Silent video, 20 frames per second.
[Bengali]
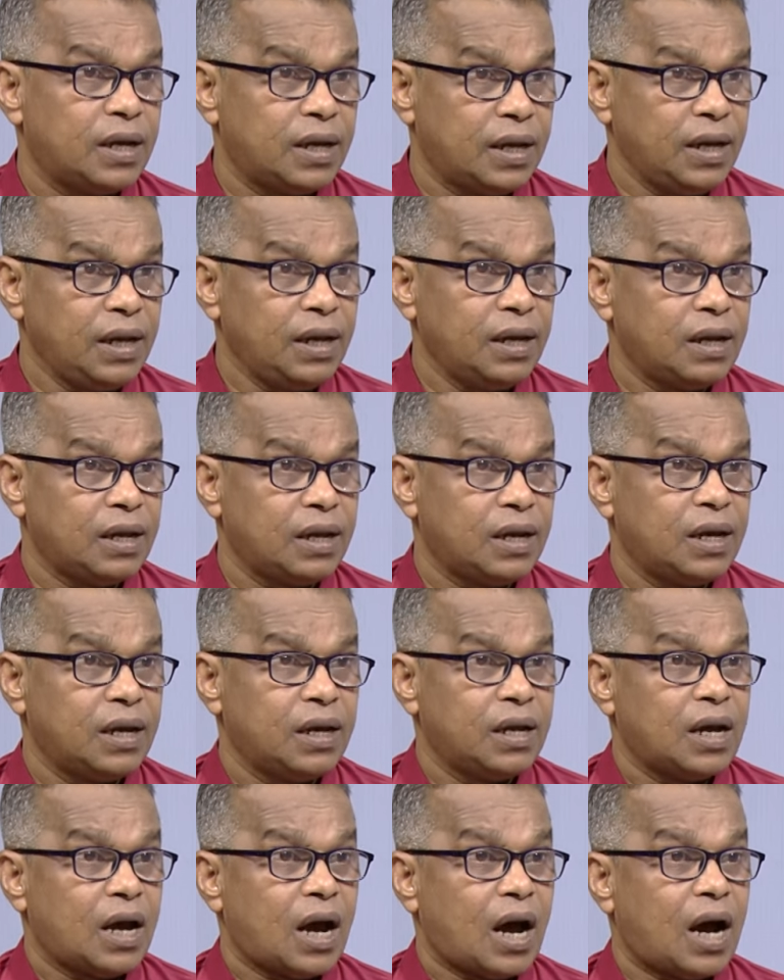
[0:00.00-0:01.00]
হ্যাঁ
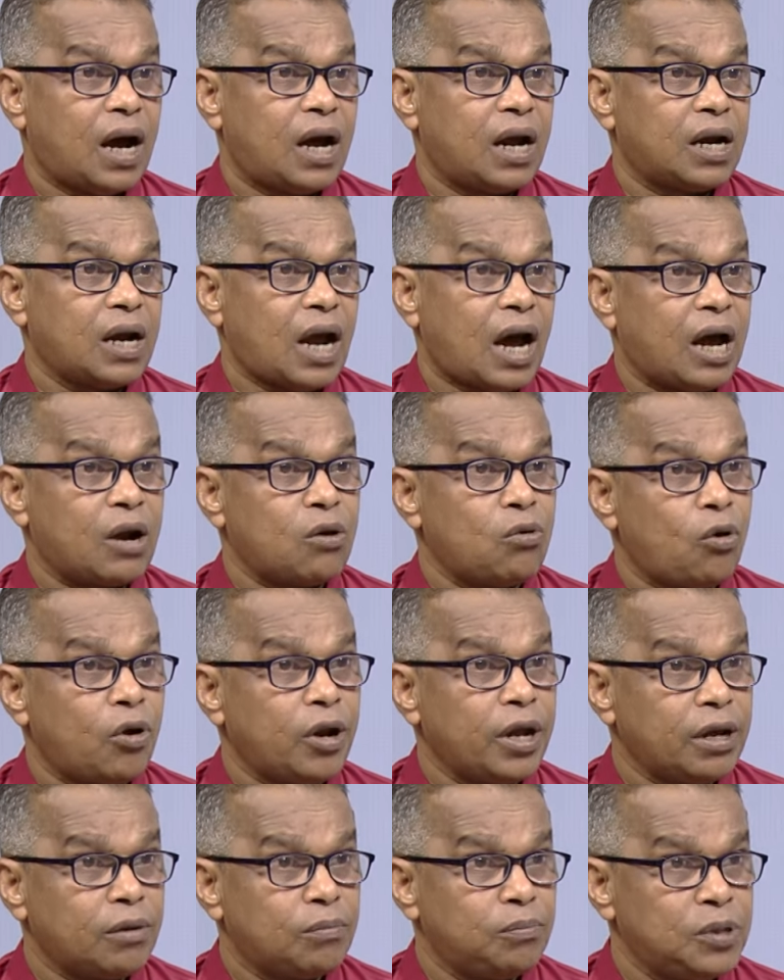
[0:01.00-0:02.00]
আর আরও
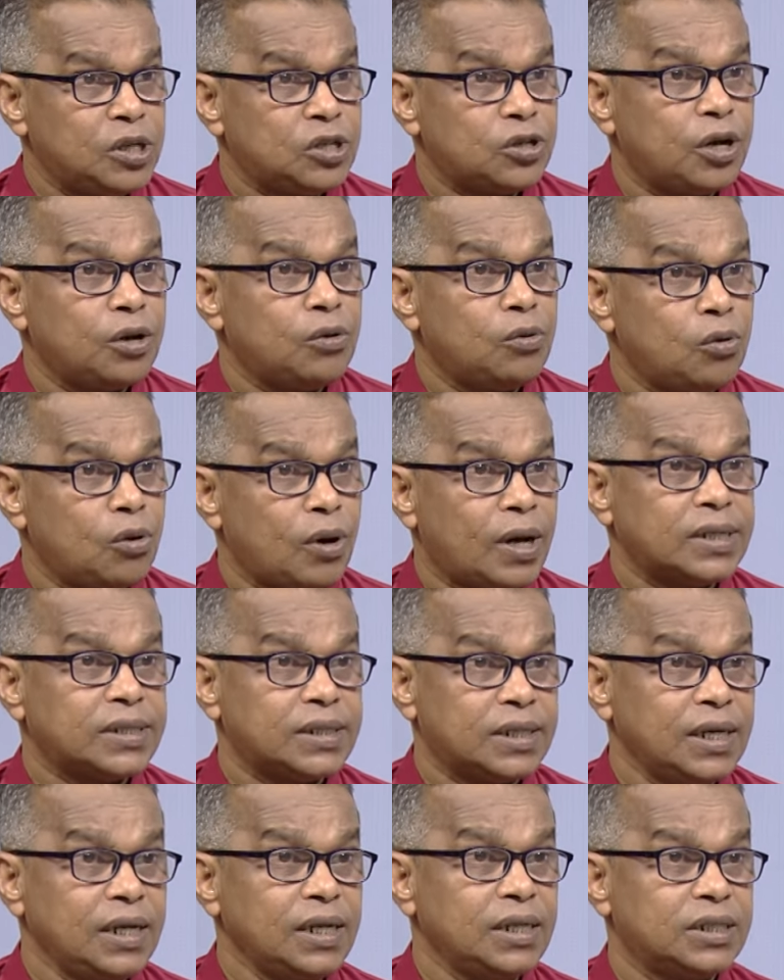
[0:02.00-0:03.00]
অনেক বিষয়গুলো
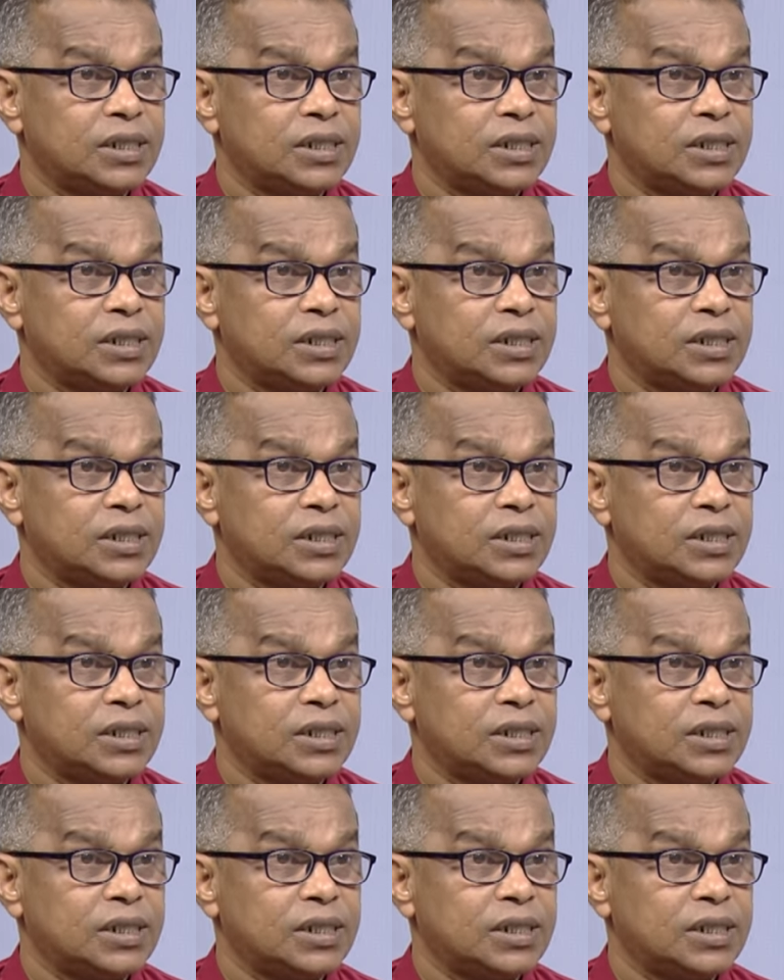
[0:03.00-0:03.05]
আছে